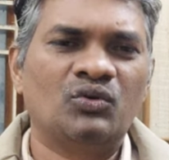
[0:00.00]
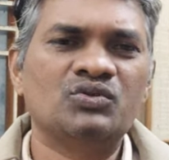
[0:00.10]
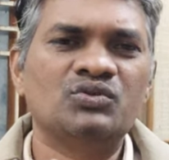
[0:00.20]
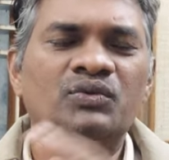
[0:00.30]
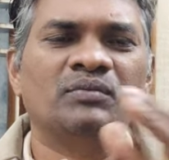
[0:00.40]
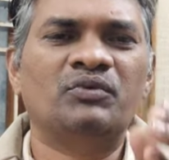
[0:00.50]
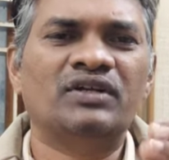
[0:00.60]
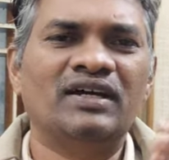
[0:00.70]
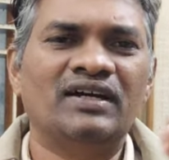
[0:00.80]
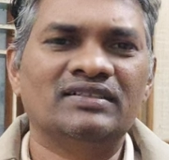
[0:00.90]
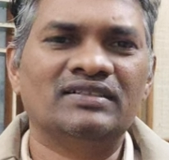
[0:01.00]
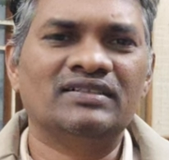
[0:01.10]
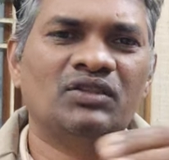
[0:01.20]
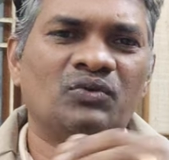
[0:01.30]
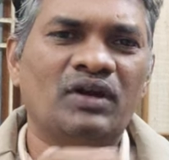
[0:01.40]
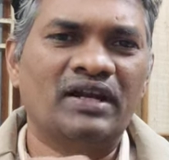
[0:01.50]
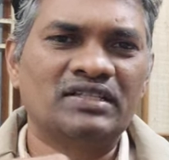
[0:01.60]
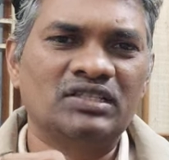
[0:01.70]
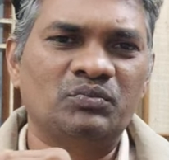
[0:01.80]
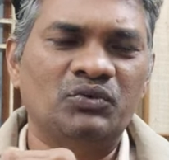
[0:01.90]
రోజు ఉదయం పూట సాయంత్రం ఒక
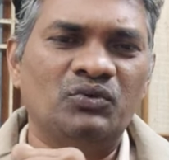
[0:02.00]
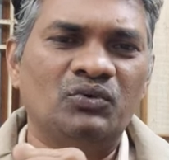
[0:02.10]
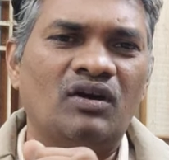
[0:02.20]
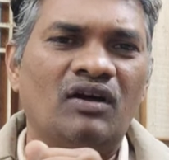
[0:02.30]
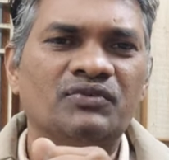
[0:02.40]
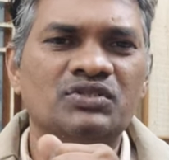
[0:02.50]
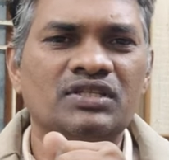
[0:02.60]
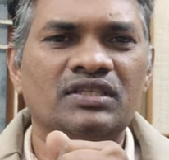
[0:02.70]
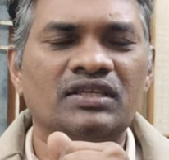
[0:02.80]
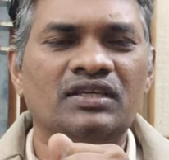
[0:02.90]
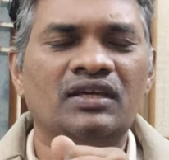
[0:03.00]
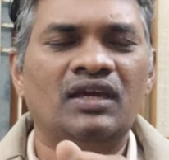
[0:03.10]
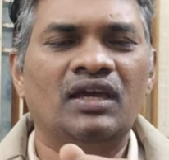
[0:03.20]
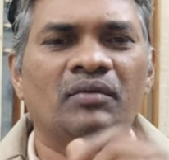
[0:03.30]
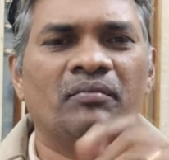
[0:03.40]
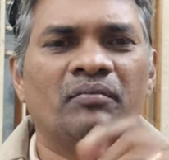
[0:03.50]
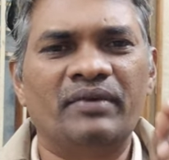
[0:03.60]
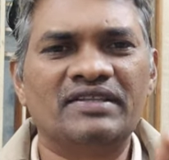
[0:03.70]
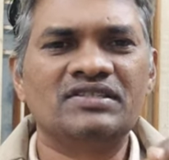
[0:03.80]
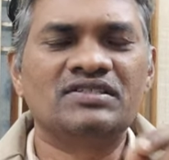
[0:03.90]
గంట సేపు కాఫ్ వచ్చేది మనం
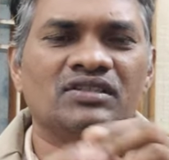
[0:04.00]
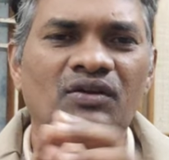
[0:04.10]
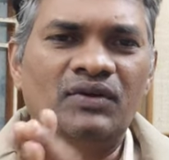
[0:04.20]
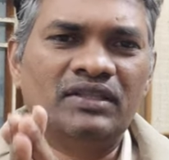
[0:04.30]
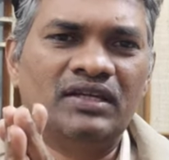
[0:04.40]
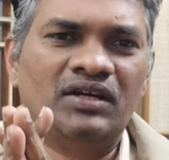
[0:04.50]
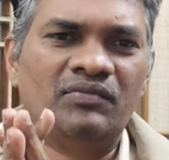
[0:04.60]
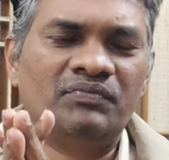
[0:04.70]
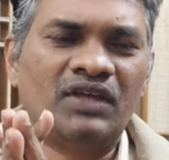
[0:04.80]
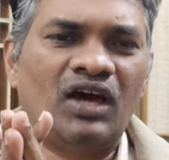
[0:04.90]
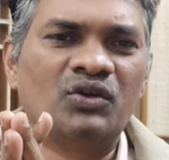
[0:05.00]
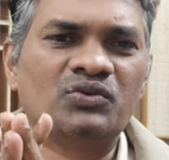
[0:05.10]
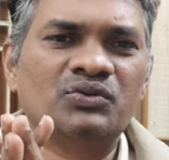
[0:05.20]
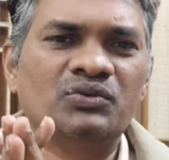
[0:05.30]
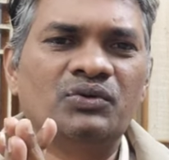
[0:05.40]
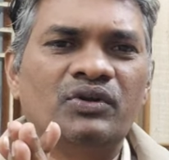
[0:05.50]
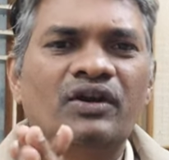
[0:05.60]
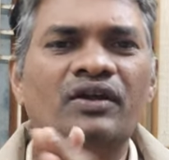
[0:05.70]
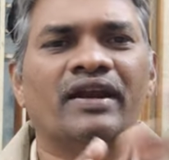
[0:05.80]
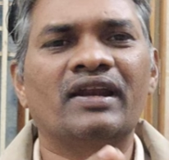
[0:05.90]
మెడిసిన్ ఇచ్చిన తర్వాత ఆ రోజు
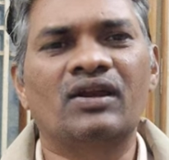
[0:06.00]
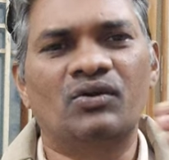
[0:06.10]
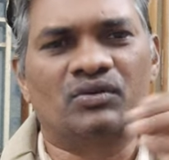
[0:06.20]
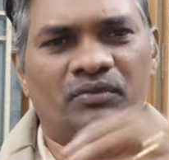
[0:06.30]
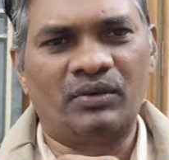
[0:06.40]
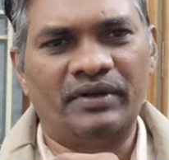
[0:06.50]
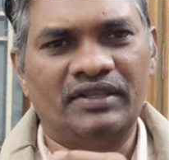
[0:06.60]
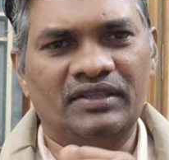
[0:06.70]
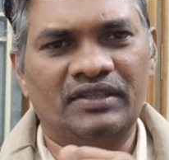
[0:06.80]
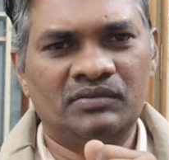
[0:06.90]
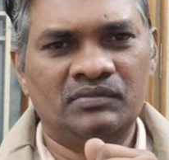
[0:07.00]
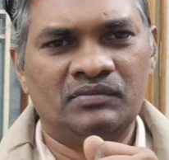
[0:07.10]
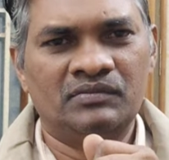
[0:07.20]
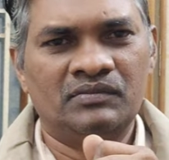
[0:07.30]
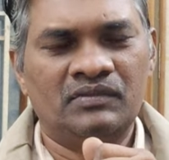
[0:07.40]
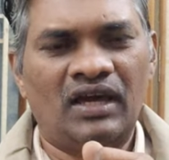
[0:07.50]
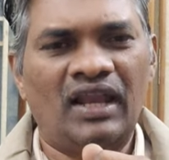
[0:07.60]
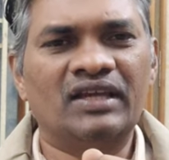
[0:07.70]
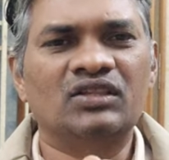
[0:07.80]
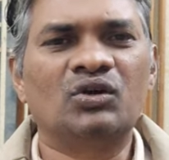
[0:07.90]
రెండు గంటలు రావటం మొదలుపెట్టింది
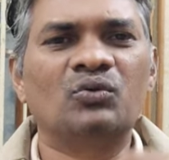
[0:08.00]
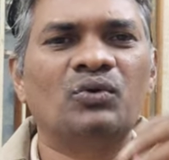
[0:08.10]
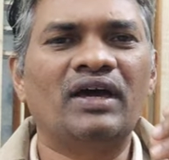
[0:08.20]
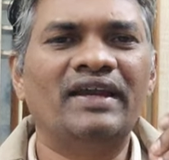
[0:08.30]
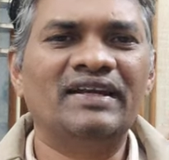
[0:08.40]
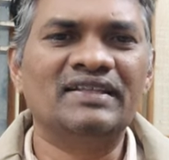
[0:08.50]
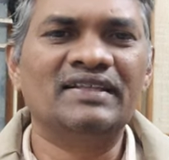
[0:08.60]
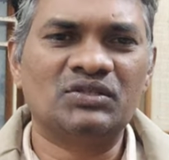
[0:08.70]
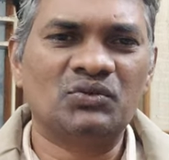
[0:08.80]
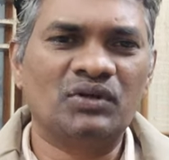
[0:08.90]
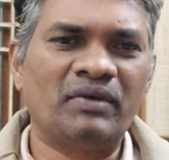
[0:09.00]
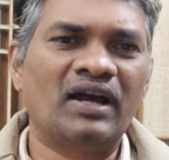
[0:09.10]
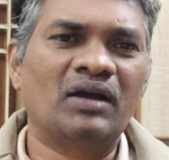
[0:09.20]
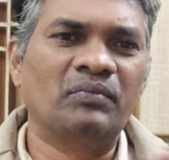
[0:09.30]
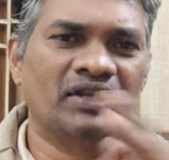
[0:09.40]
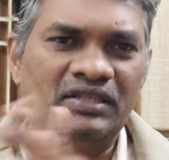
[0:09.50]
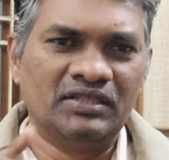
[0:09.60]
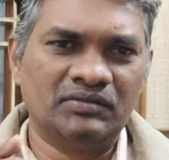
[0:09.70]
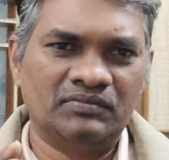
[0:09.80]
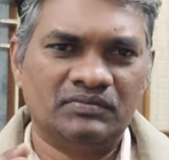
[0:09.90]
అలాగే దగ్గు కూడా ఇంటెన్సిటీ కూడా బాగా
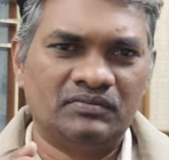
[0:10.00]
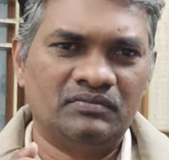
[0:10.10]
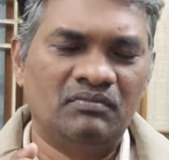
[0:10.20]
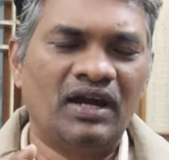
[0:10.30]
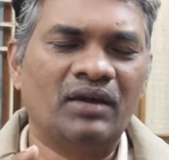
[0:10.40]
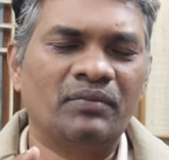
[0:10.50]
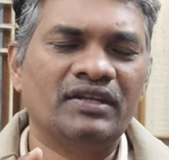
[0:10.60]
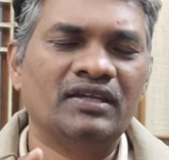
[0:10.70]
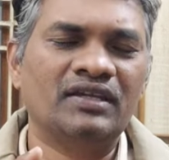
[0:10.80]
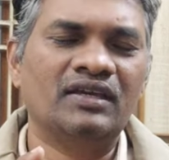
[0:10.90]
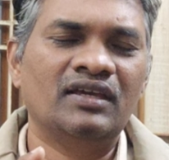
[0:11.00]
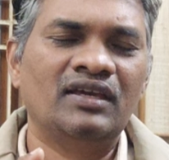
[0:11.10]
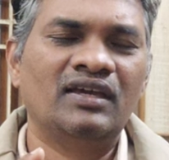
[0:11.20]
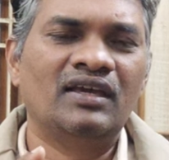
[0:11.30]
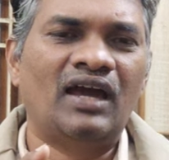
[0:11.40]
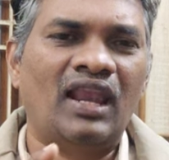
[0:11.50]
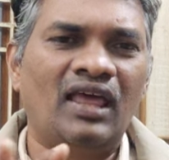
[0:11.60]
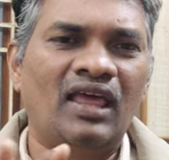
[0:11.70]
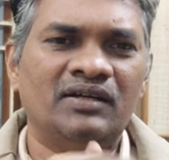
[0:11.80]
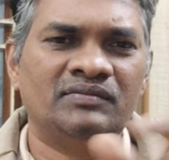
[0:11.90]
పెరిగింది బాగా పెరిగి అలా